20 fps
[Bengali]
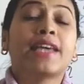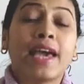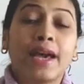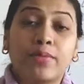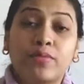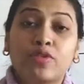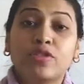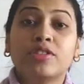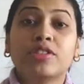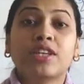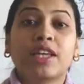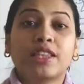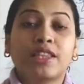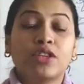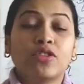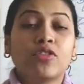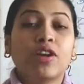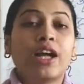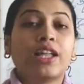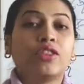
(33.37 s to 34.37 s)
এমন
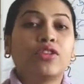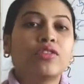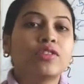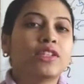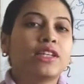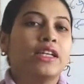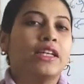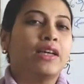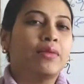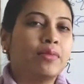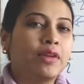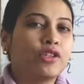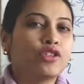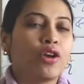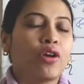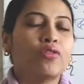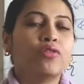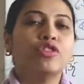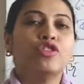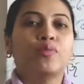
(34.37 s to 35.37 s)
জাতীয় খাদ্য যেটাকে আমরা
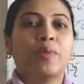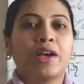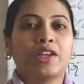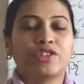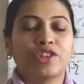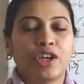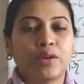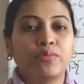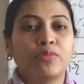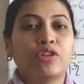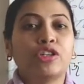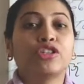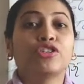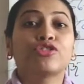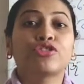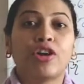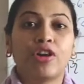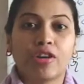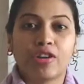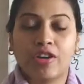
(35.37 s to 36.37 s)
সহজ ভাষায় বলি
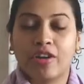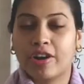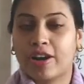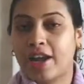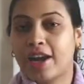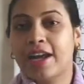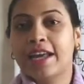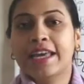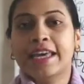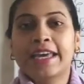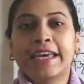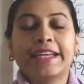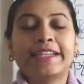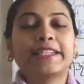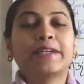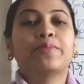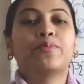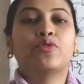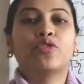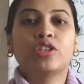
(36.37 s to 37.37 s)
শর্করা
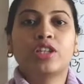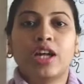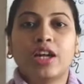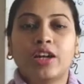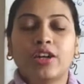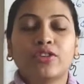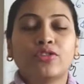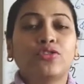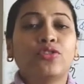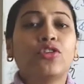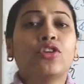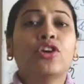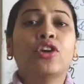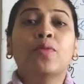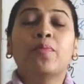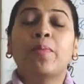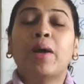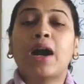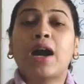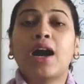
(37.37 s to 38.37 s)
এটা প্রধানত
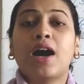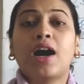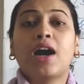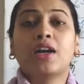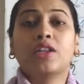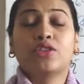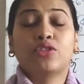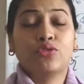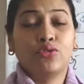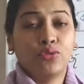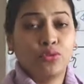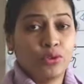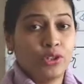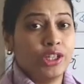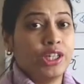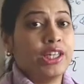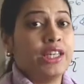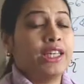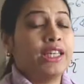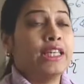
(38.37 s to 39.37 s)
ভাত
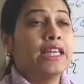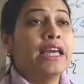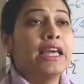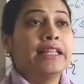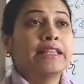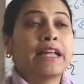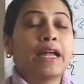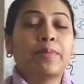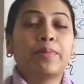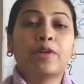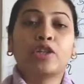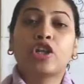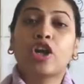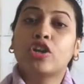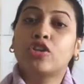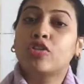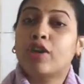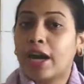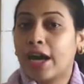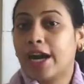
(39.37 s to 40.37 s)
রুটি তারপর
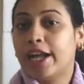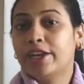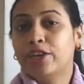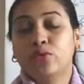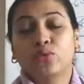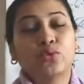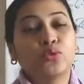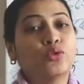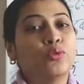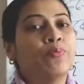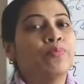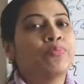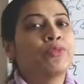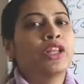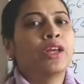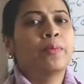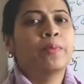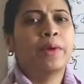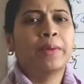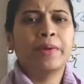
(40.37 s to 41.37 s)
ধরো আলু
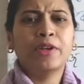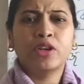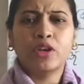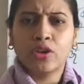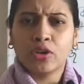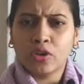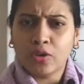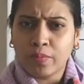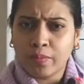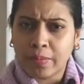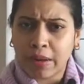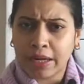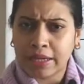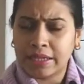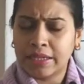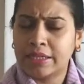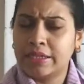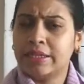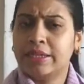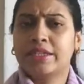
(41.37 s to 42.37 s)
বিভিন্ন রকম
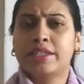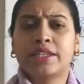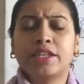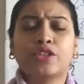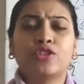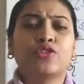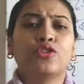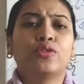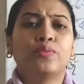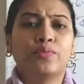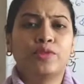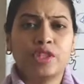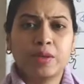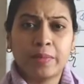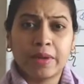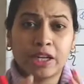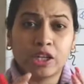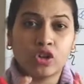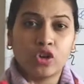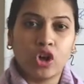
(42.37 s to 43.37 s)
মাটির নিচের সবজি
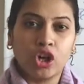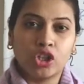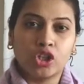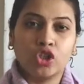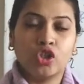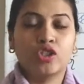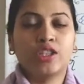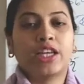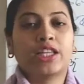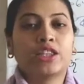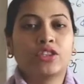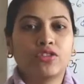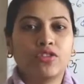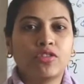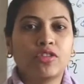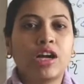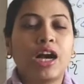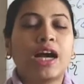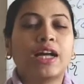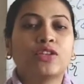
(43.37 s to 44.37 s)
মানে কন্দ জাতীয়
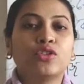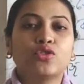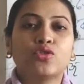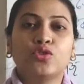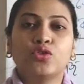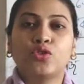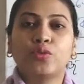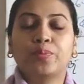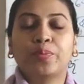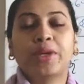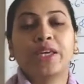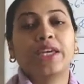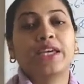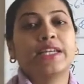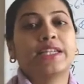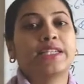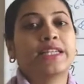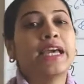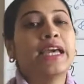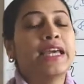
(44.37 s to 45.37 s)
গাজর
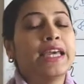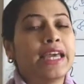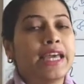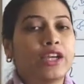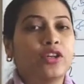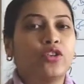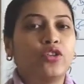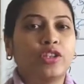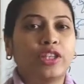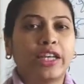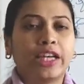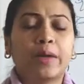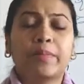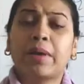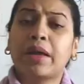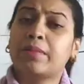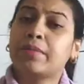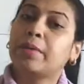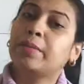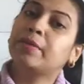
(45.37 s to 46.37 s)
বিট এগুলো থেকে
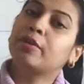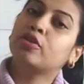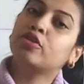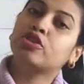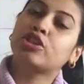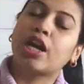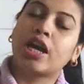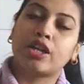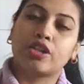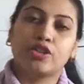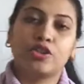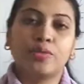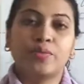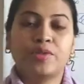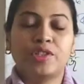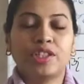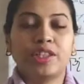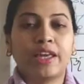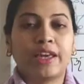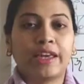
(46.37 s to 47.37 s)
পাই বিভিন্ন
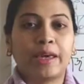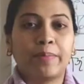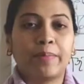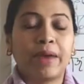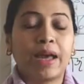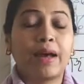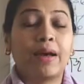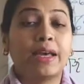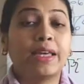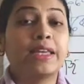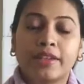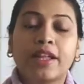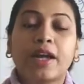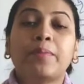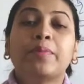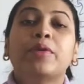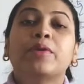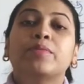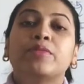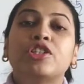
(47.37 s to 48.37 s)
শাকসবজি থেকে পাই
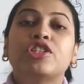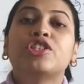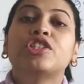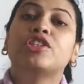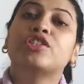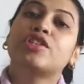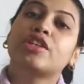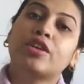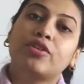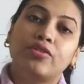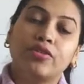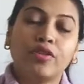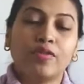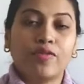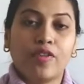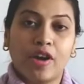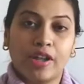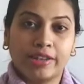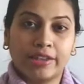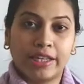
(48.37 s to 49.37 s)
তারপর মিষ্টি যে কোনো
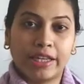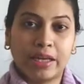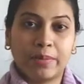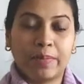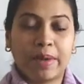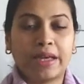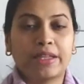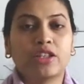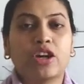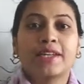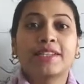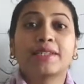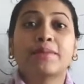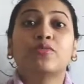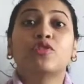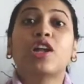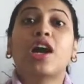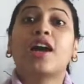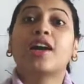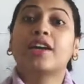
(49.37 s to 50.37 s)
ফল থেকে পাই ধরো
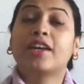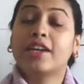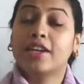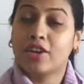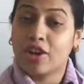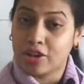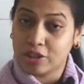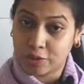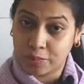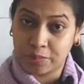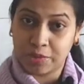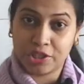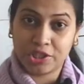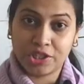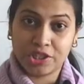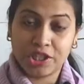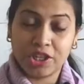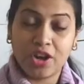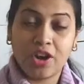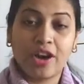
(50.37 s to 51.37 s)
যেমন আখের রস
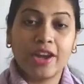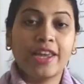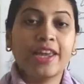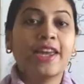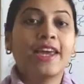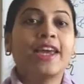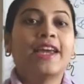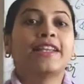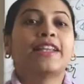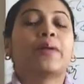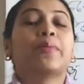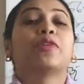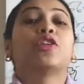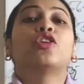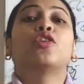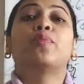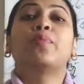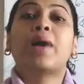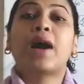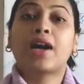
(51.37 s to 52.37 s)
মিষ্টি হয় তারপর
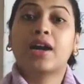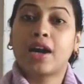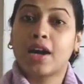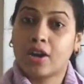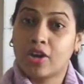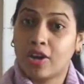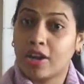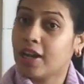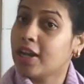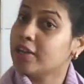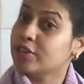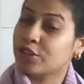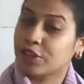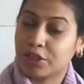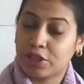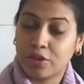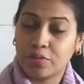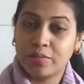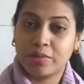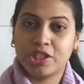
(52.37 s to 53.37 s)
ধরো পাকা কলা
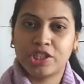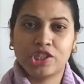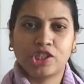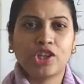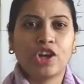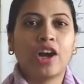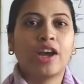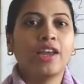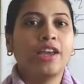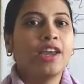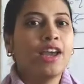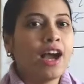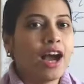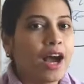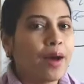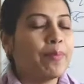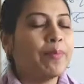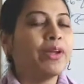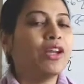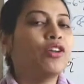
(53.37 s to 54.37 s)
সেটাও মিষ্টি হয়
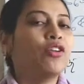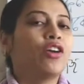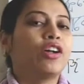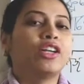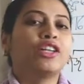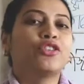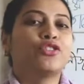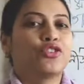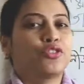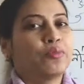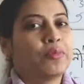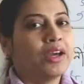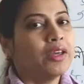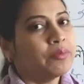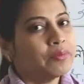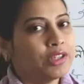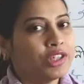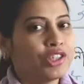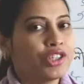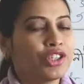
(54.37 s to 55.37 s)
আপেলও অনেক সময়
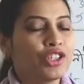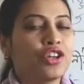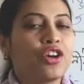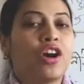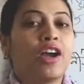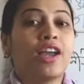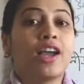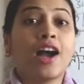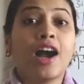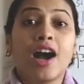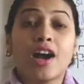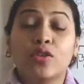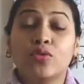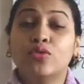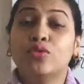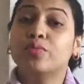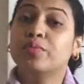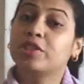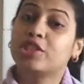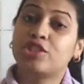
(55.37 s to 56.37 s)
মিষ্টি হয়
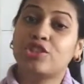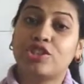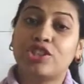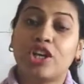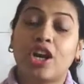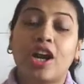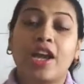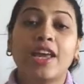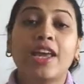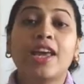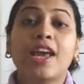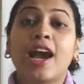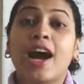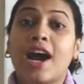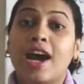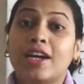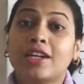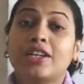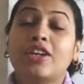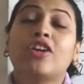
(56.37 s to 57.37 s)
আঙুর মিষ্টি হয়
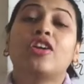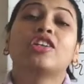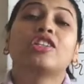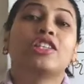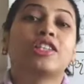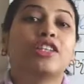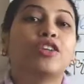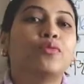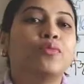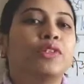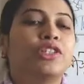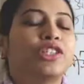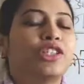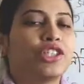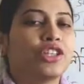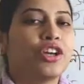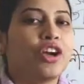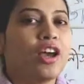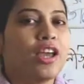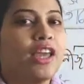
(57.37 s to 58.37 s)
আনারস সেটাও
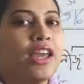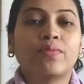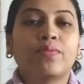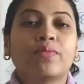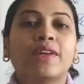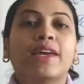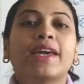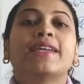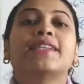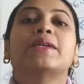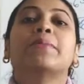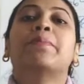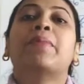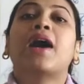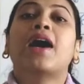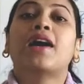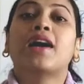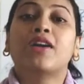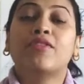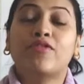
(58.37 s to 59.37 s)
মিষ্টি হয় এই যে
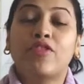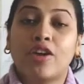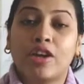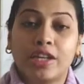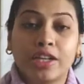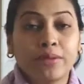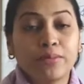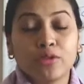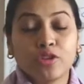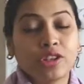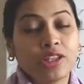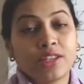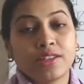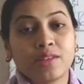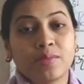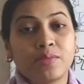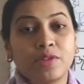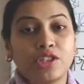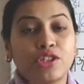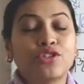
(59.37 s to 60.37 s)
পাকা ফলের মধ্যে যে
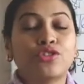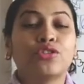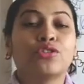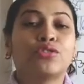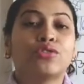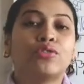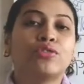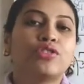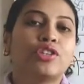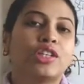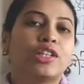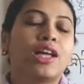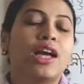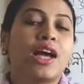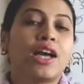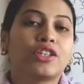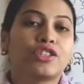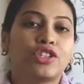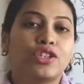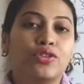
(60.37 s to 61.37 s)
মিষ্টত্ব সেটা
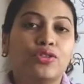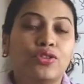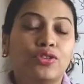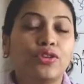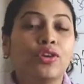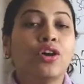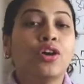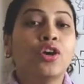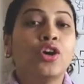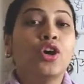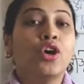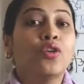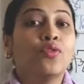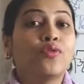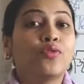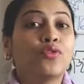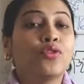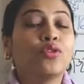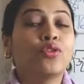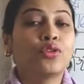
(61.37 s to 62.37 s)
আসে হল হলো
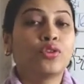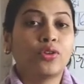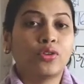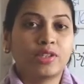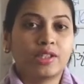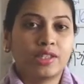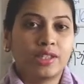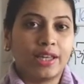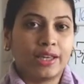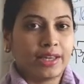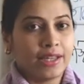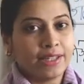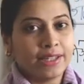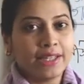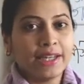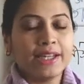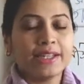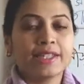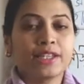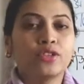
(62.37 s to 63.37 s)
ফ্রুক্টোস থেকে
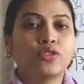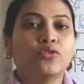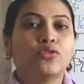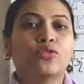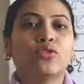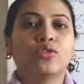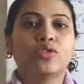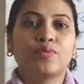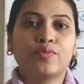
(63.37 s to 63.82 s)
ঠিক আছে গ্লুকোজ